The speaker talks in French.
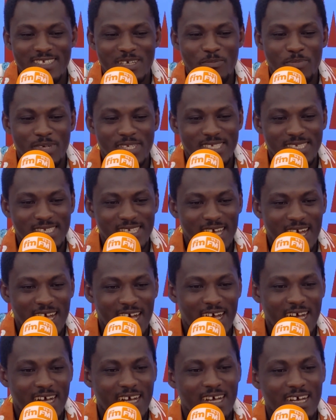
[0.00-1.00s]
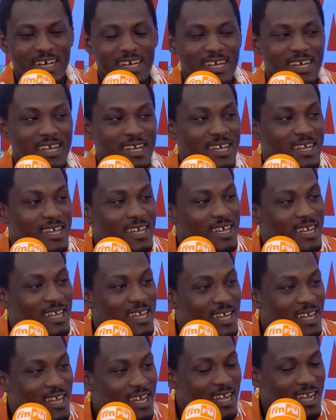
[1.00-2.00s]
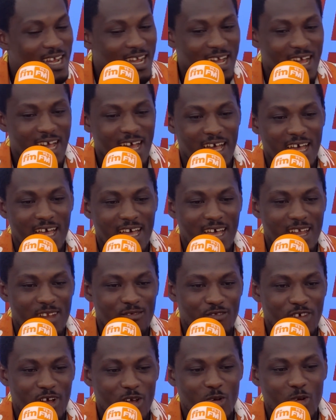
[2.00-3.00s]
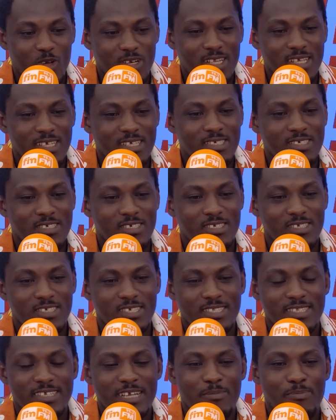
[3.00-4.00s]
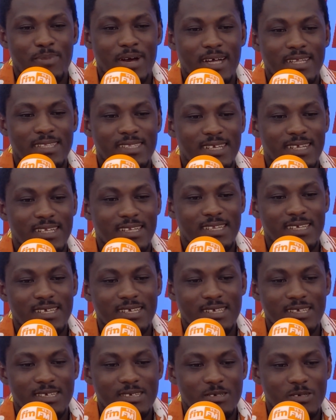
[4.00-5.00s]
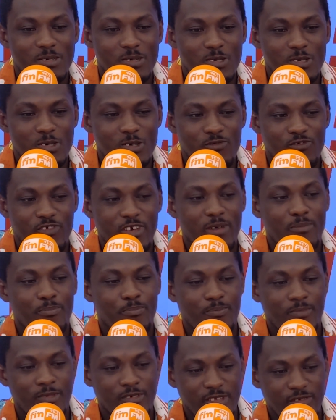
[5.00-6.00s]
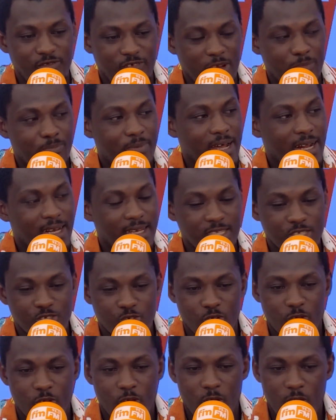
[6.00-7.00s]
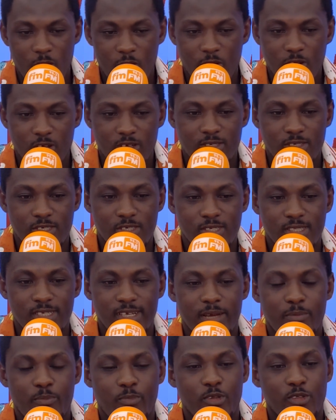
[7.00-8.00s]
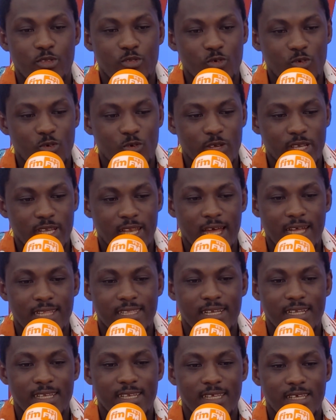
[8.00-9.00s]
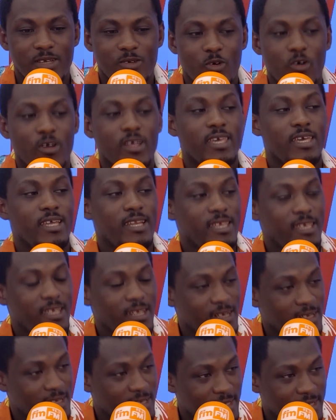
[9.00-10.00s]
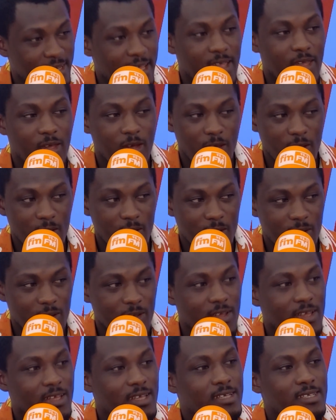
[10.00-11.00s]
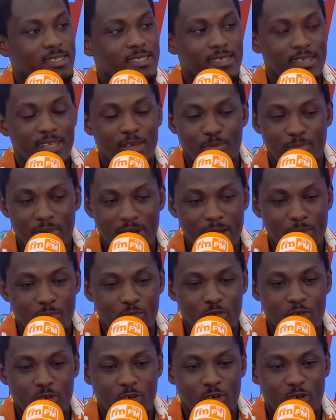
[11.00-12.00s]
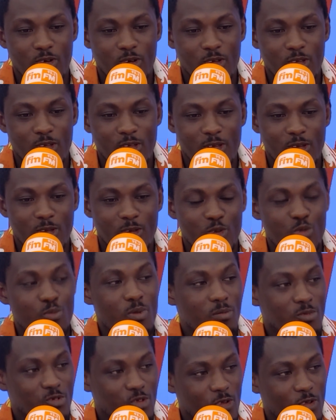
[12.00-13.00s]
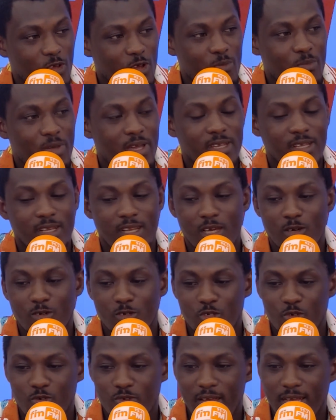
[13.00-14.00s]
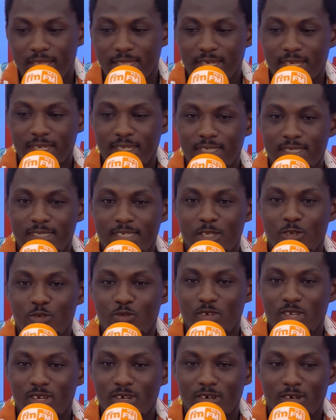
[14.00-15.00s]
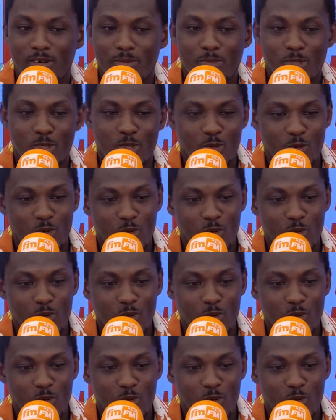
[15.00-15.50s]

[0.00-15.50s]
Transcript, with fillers: président. Il, est préoccupé par ce qui arrive à, Alpha Condé. Je, ne dirais pas en train de, euh, faire, de faire parler son cœur. Hmm. Je dirais plutôt qu'il est en train de conquérir des cœurs. Ce n'est pas pour lui-même son cœur, mais il est aujourd'hui en train de séduire, puisque